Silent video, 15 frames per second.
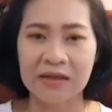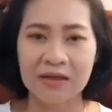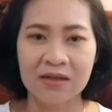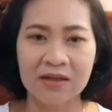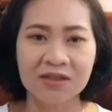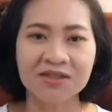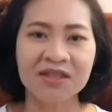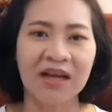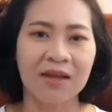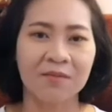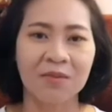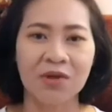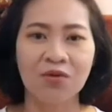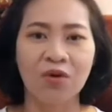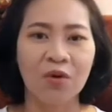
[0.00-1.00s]
เนื้อสัตว์
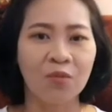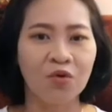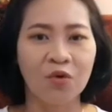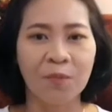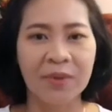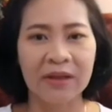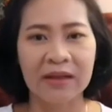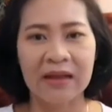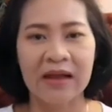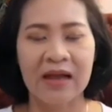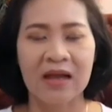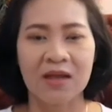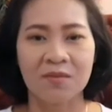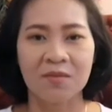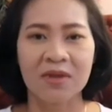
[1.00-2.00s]
มีหัวหมูเป็ดไก่
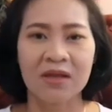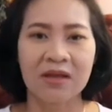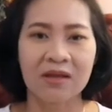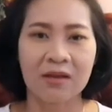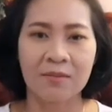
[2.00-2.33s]
มี